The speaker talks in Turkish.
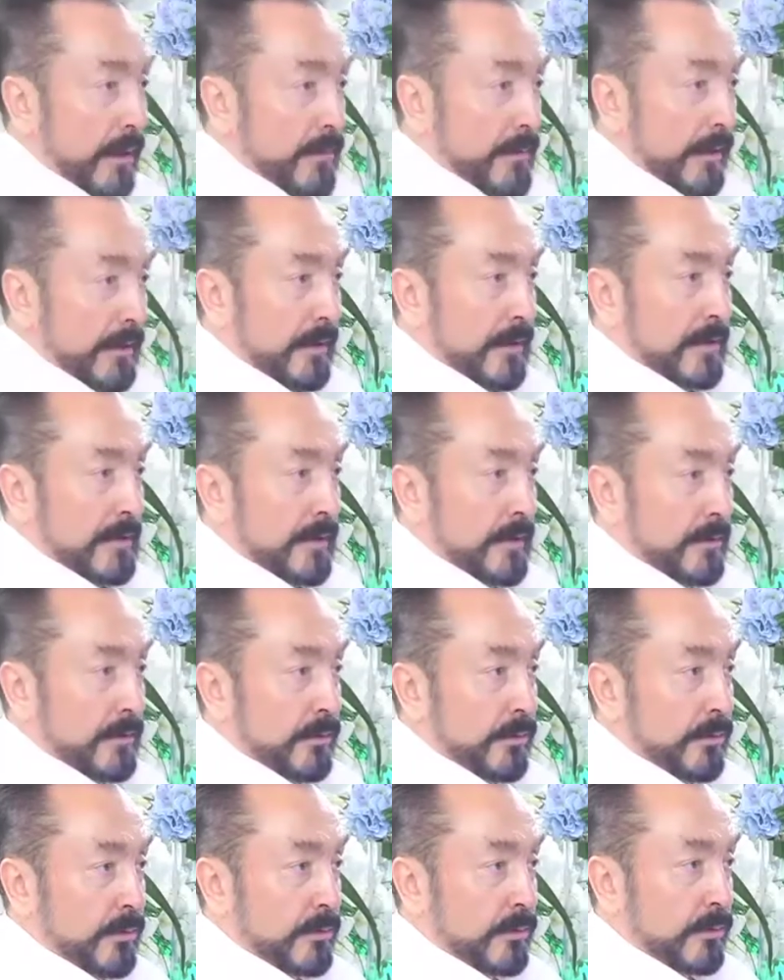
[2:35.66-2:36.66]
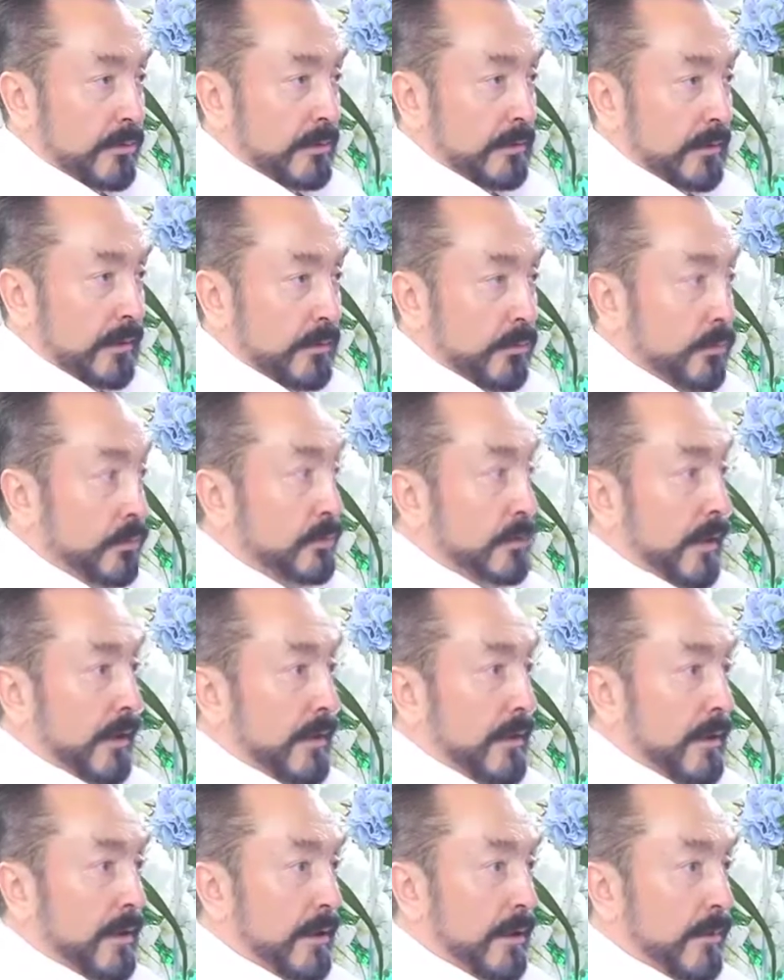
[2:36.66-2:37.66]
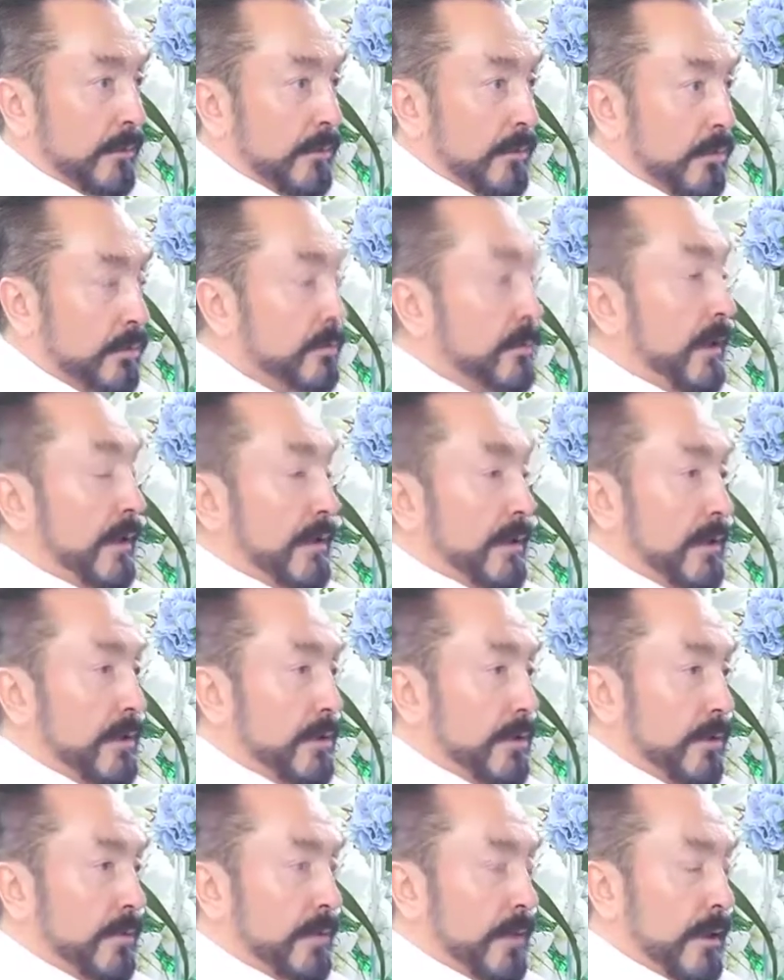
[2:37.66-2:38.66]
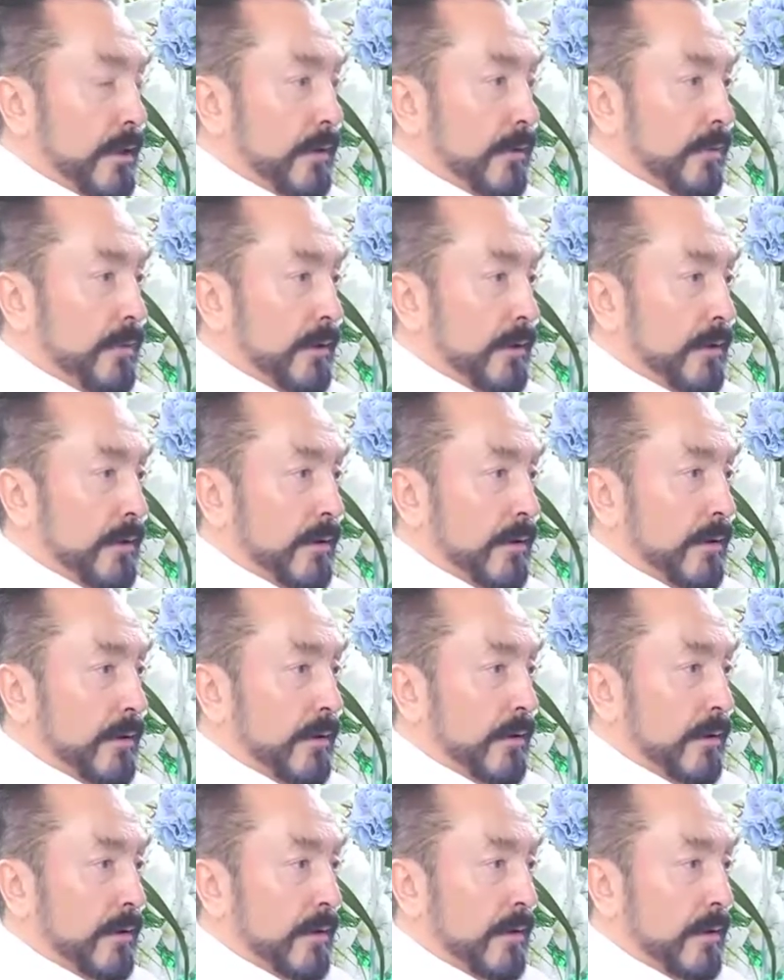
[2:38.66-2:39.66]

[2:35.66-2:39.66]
alay mı ettiğini zannediyorsun sen? Uzaylılar yaptı. Uzaylıları kim yarattı peki?